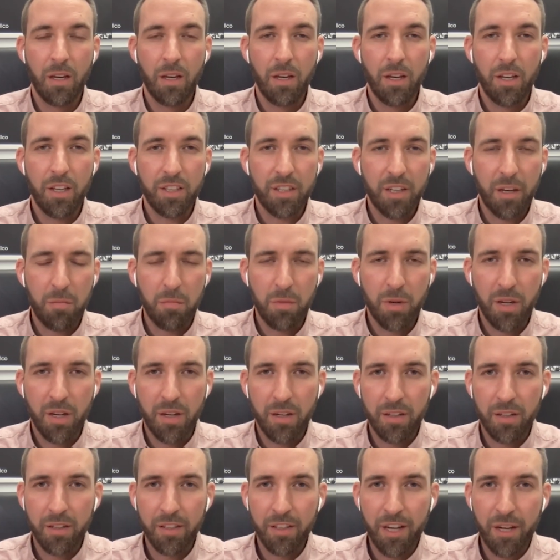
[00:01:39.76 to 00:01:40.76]
Ich kann
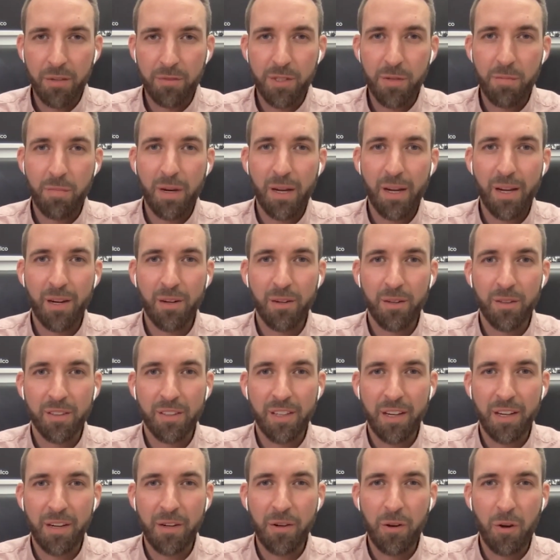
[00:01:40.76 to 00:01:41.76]
mir den FC Bayern
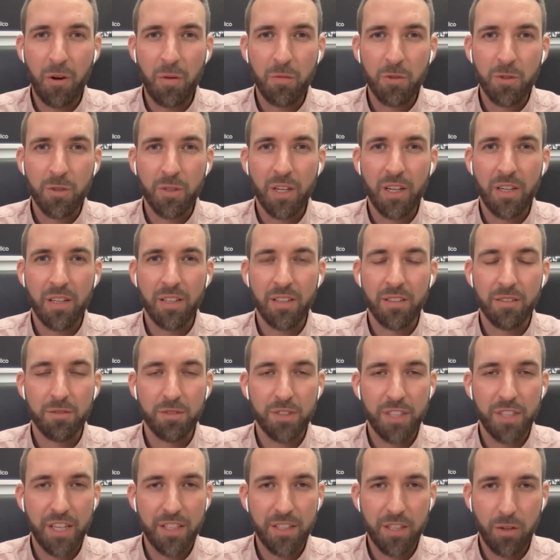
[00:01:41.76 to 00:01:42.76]
und Dani Olmo sogar
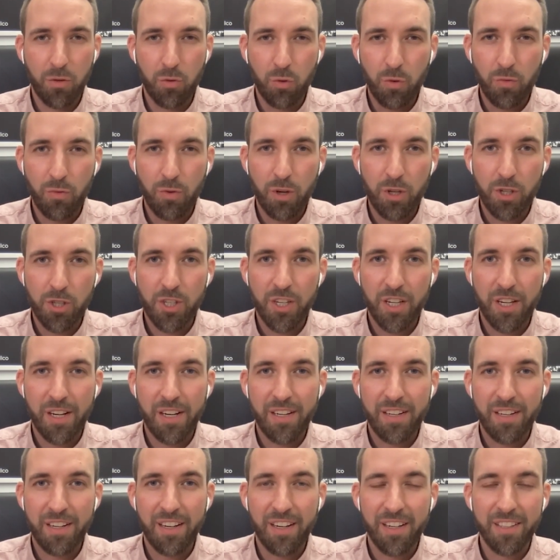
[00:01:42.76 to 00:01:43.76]
sehr, sehr gut
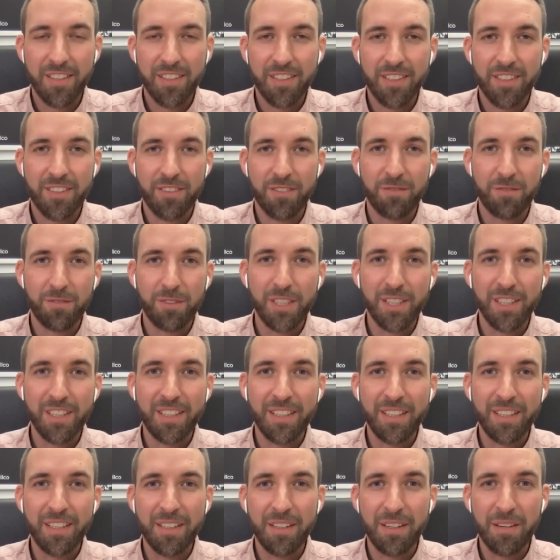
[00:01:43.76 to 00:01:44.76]
vorstellen. Als wir
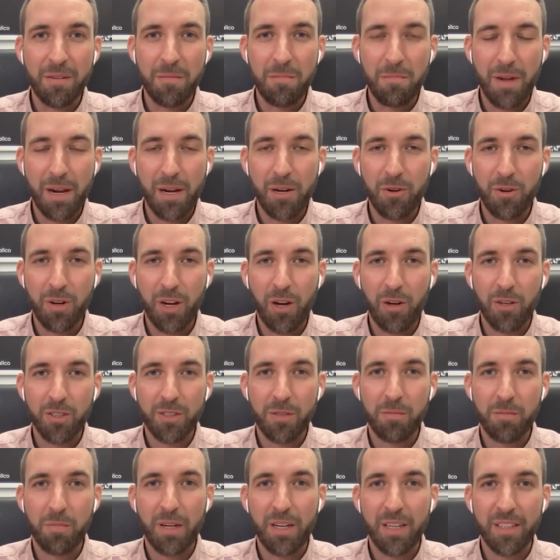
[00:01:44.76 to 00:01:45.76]
die Meldung
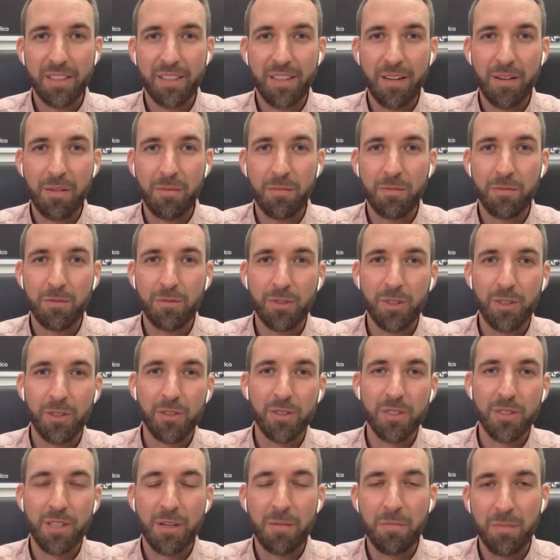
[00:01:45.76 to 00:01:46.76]
rausgebracht haben von
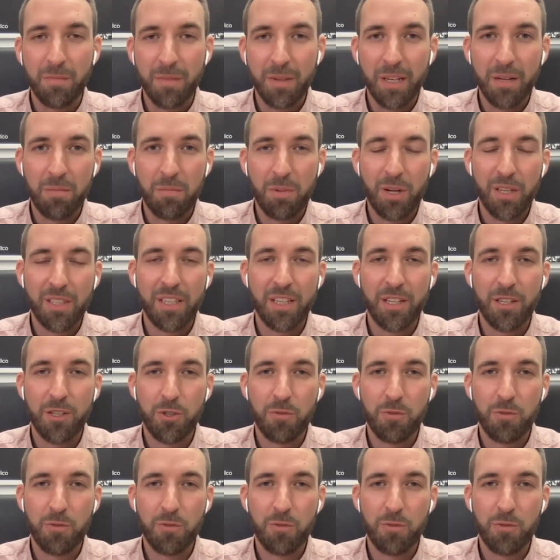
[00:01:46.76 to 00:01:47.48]
unserem Reporter in